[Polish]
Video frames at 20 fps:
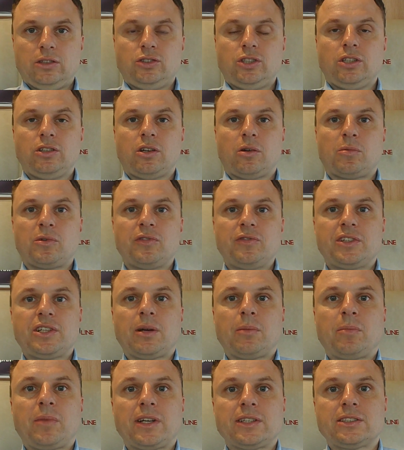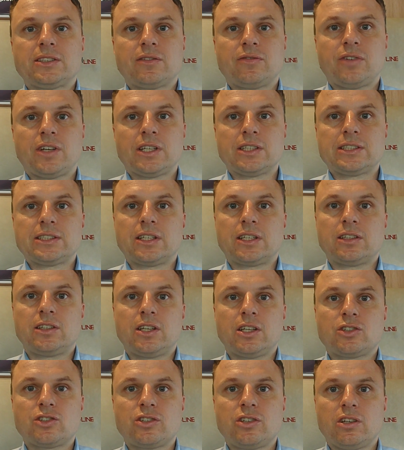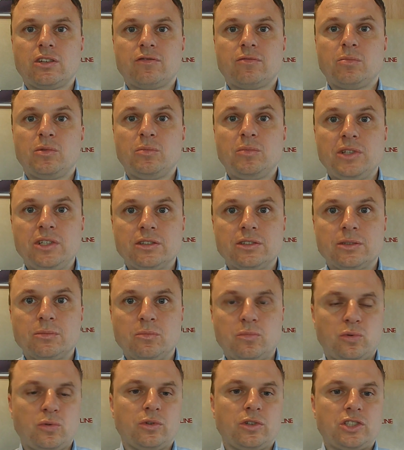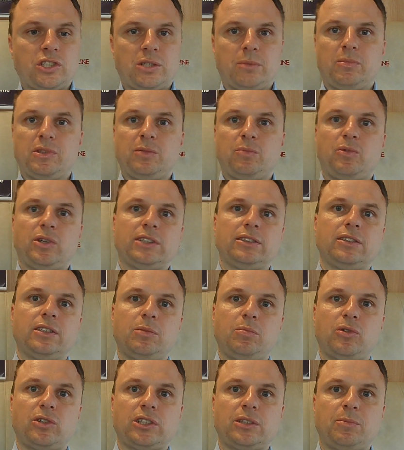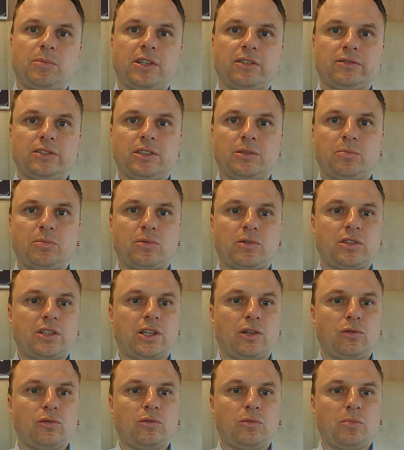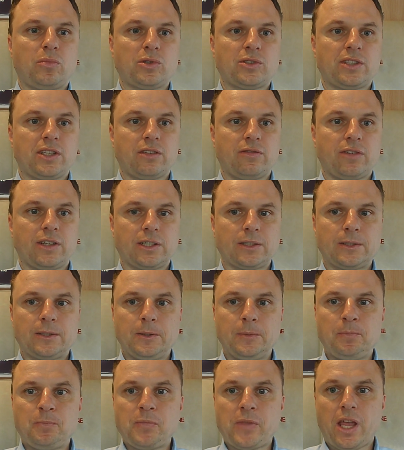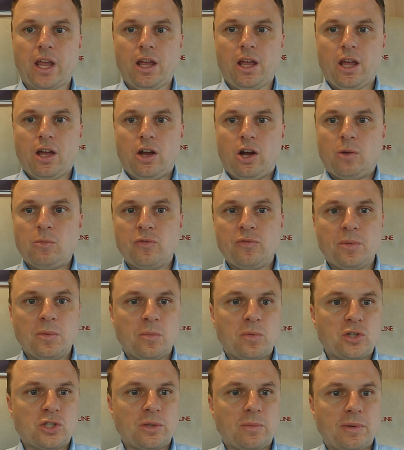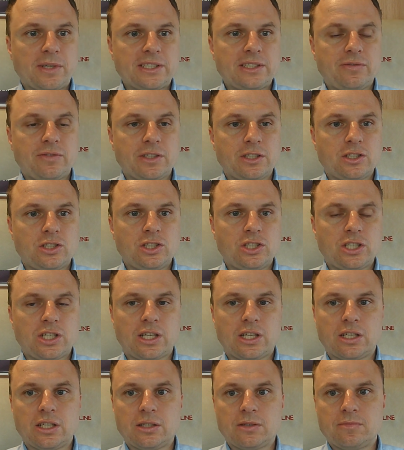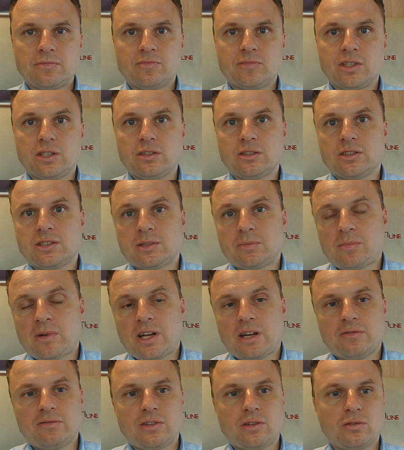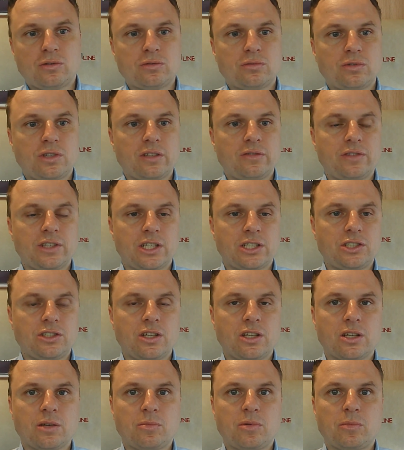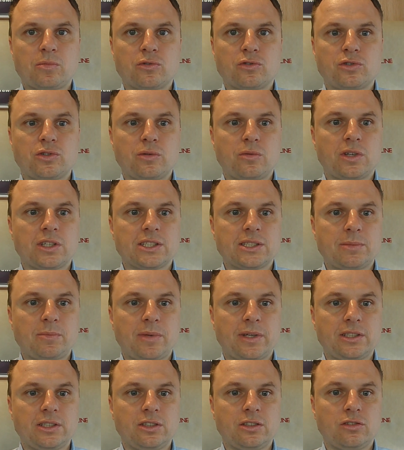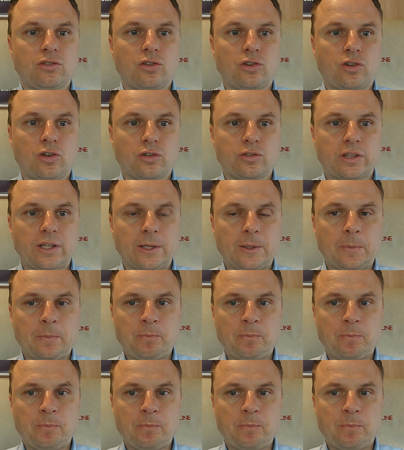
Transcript: Dzień dobry, witam Państwa serdecznie w mobilnym punkcie bezpłatnych porad prawnych portalu Poznaj Fakty. Omówimy, proszę Państwa, dzisiaj y, sprawę, o której wyjaśnienie poprosiła nas pani Dorota,